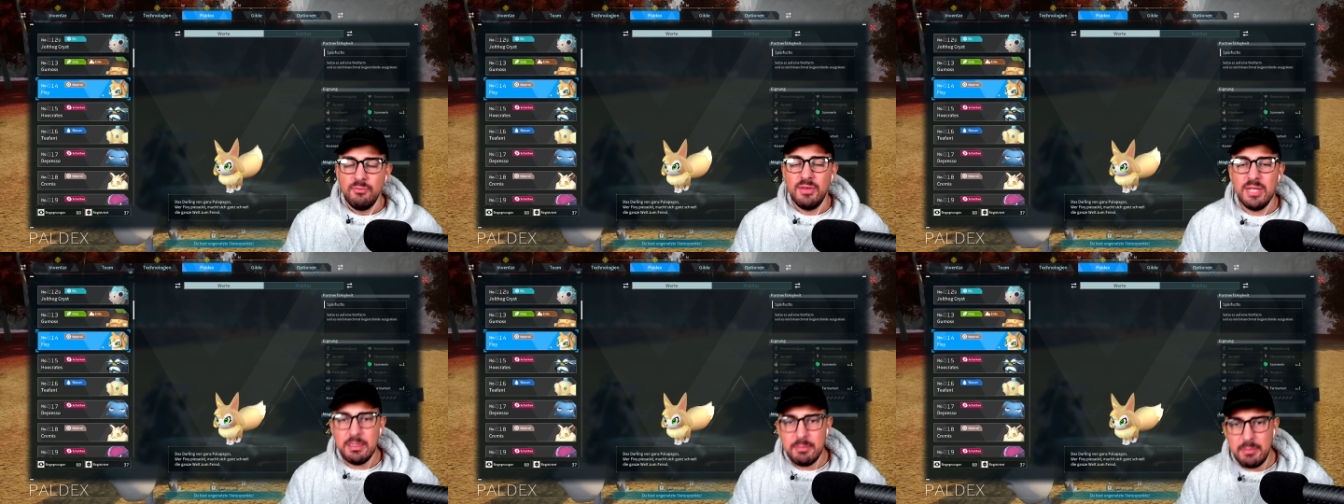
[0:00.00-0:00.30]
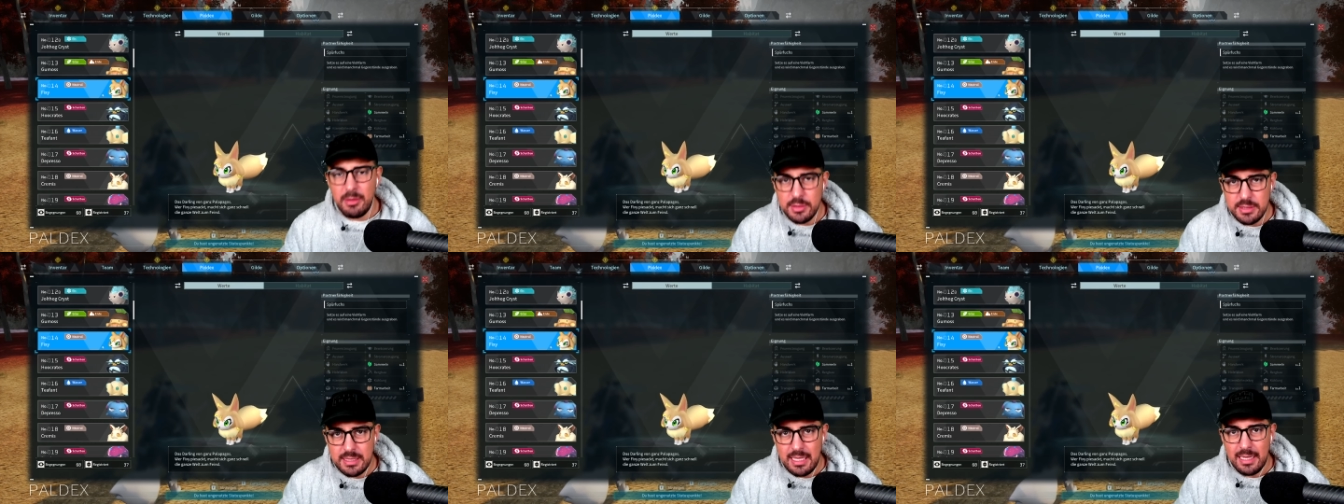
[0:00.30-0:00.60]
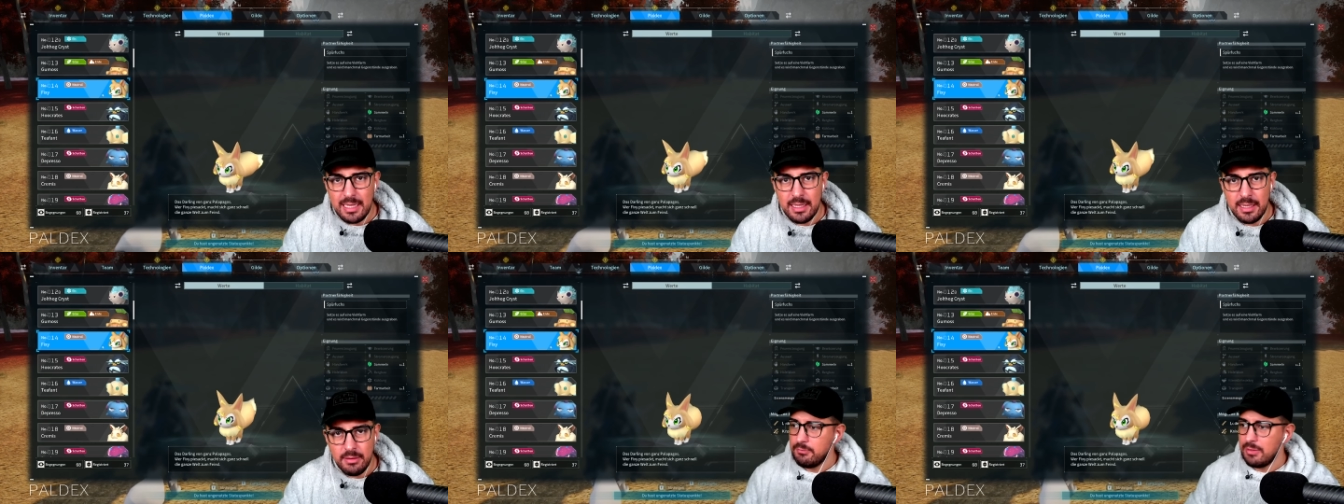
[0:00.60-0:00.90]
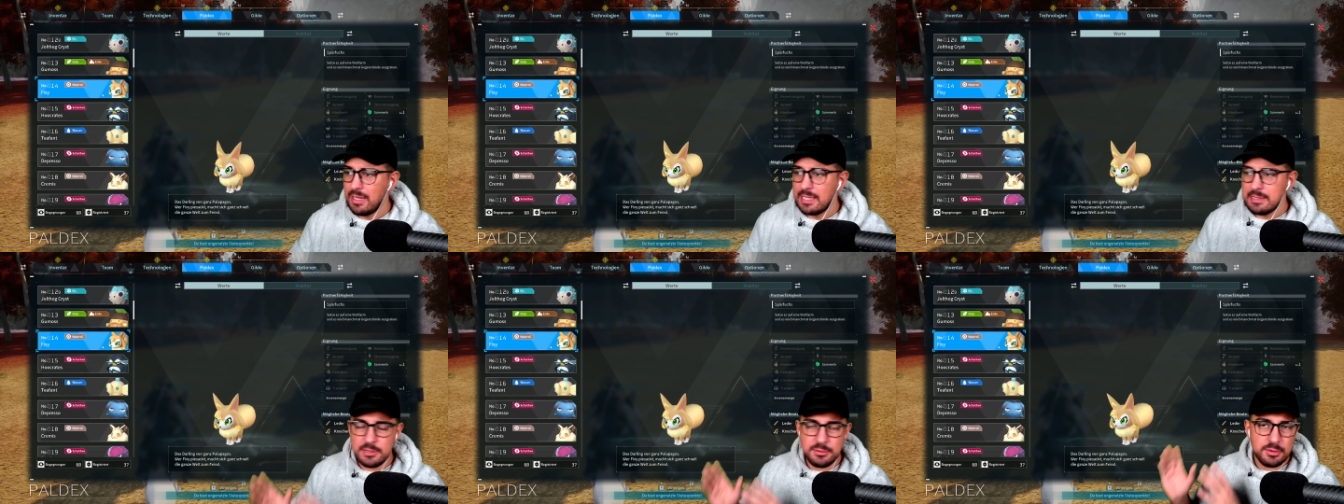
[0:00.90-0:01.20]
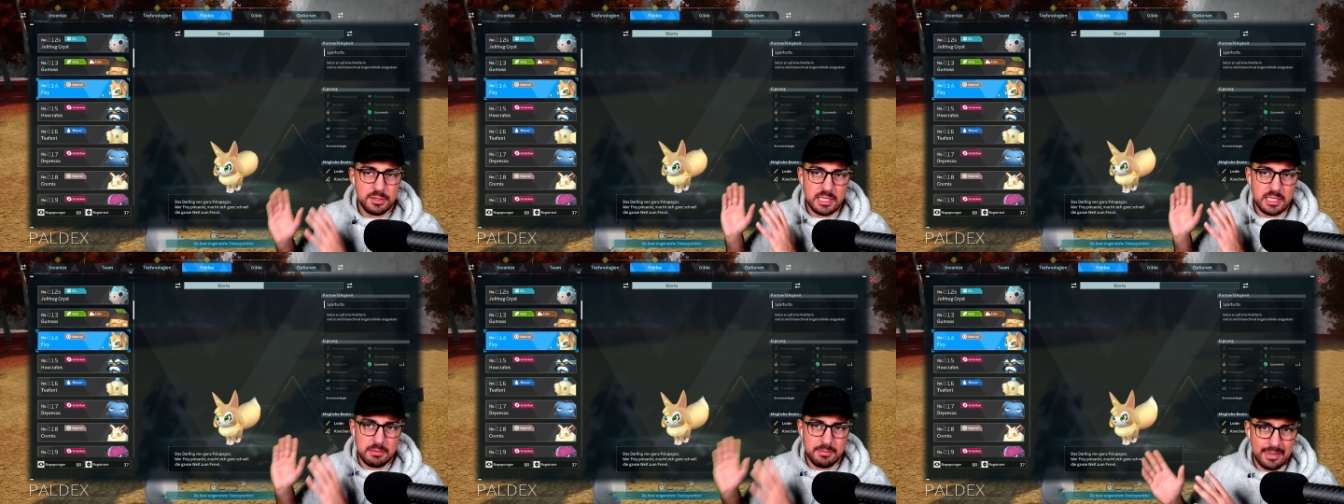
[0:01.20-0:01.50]
Wie dem auch sei, falls ihr es noch
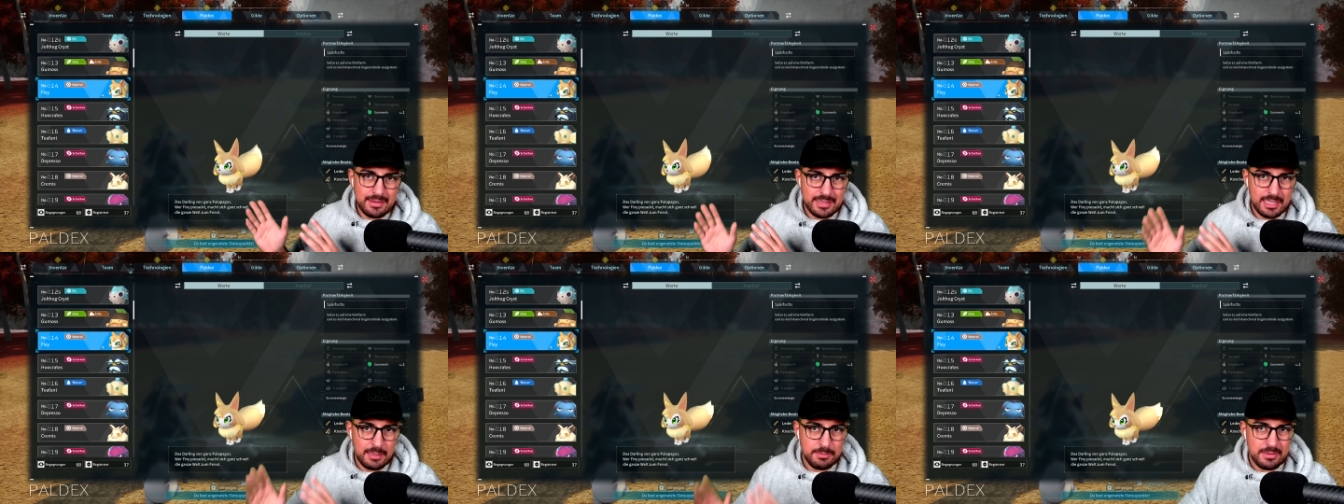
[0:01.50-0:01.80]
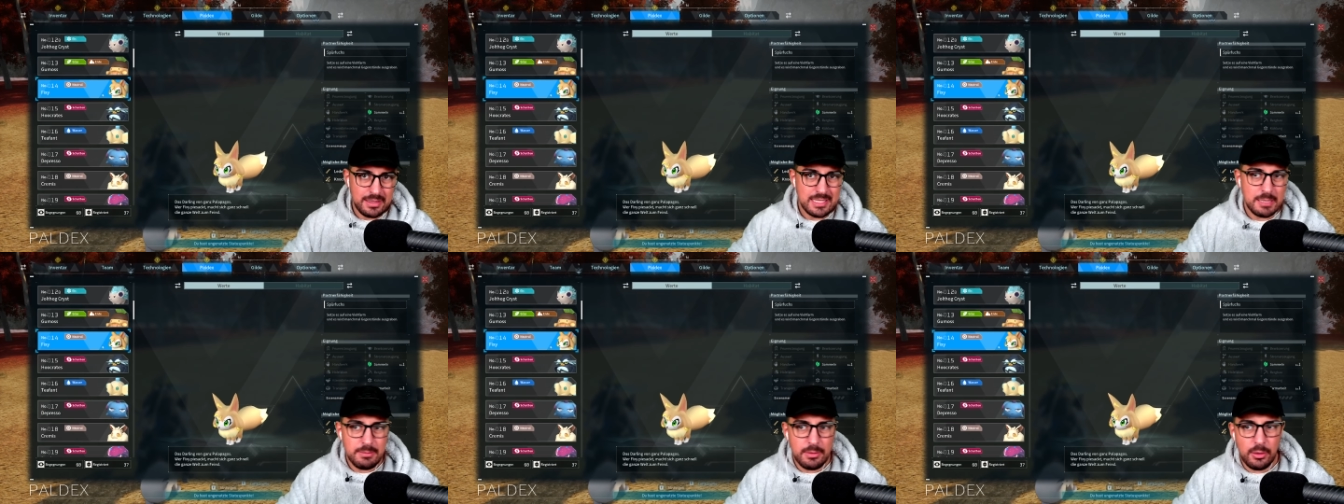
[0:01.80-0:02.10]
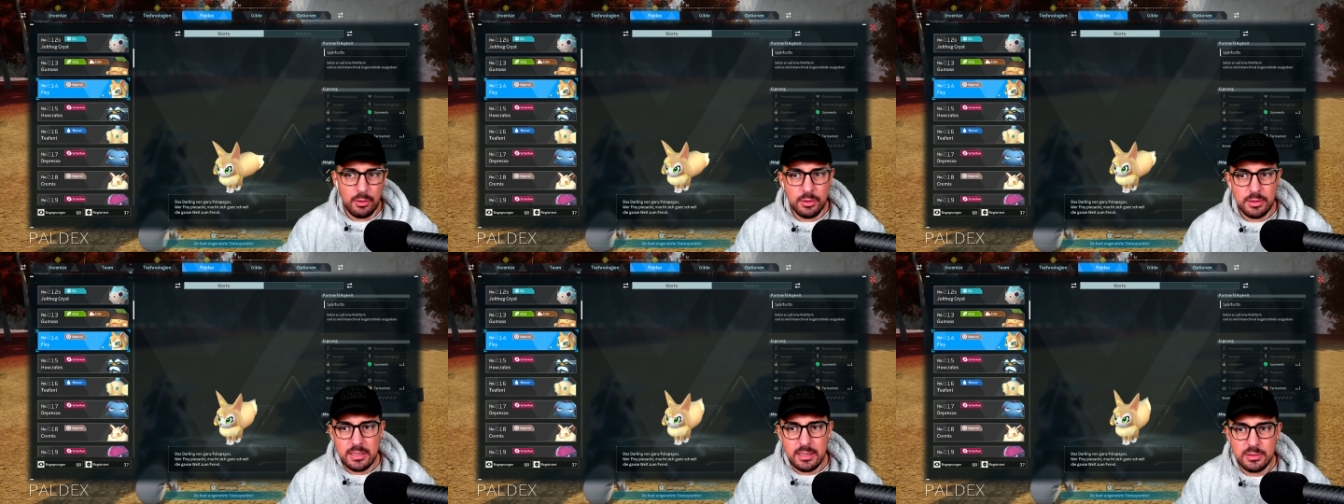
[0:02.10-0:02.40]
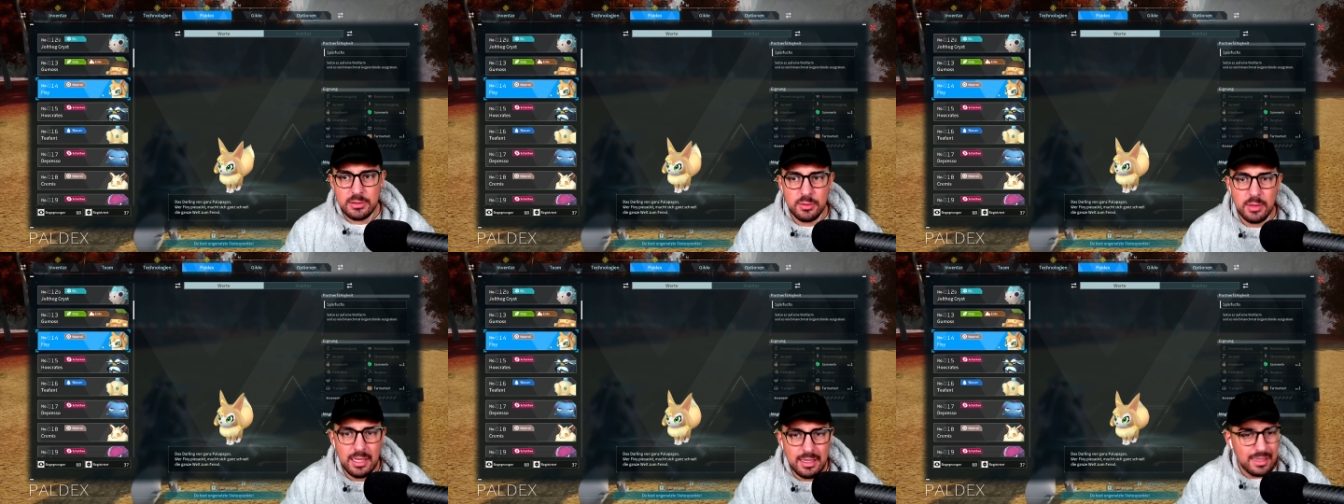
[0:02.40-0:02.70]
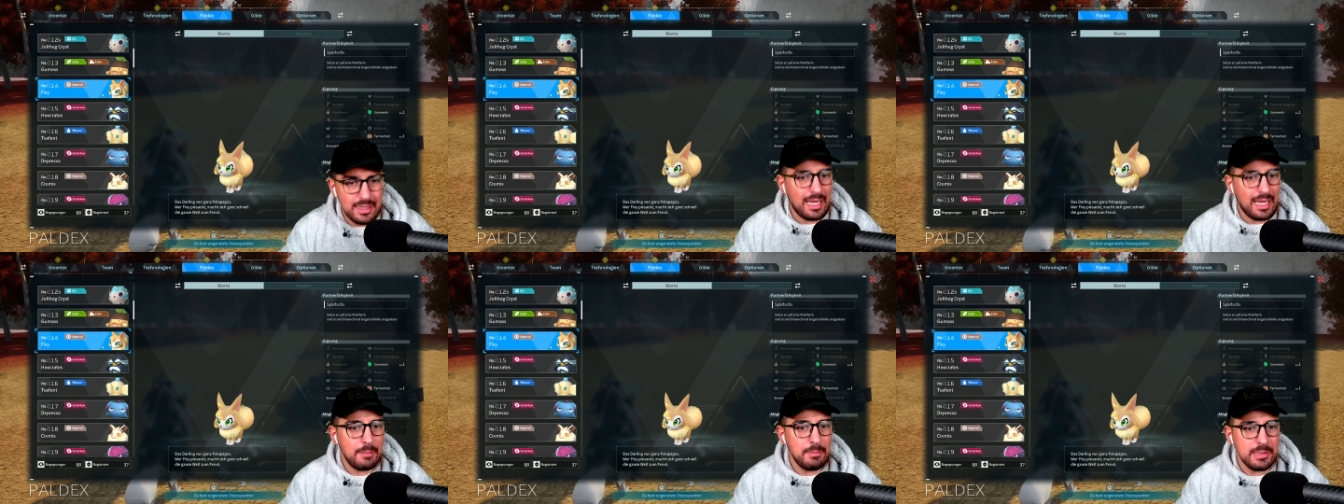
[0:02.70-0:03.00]
nicht gemerkt habt, es gibt auch hier sogar
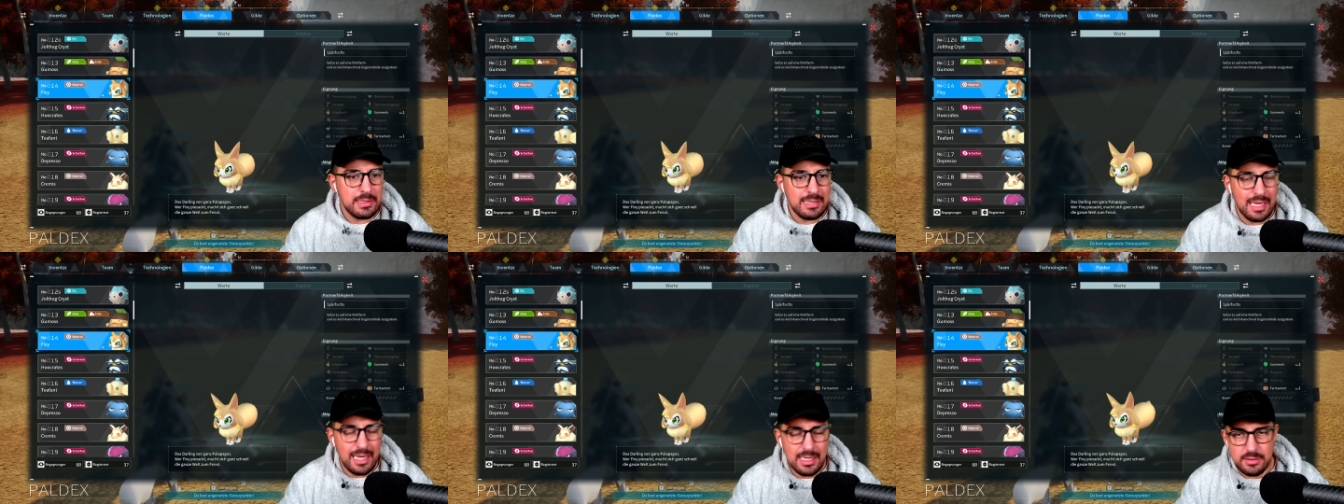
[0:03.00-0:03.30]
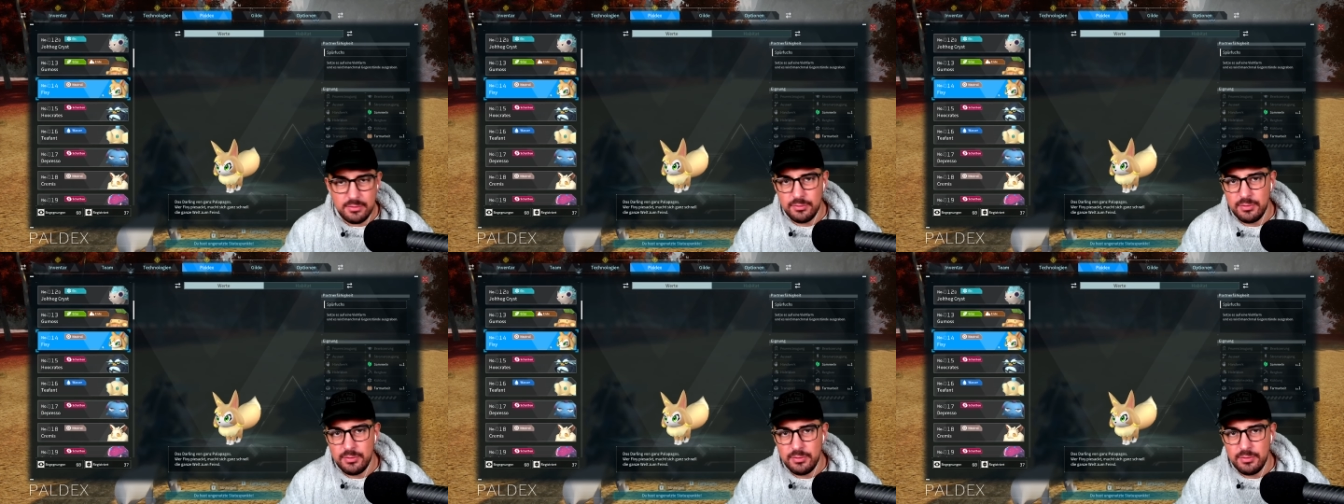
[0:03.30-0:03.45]
ein Habitat,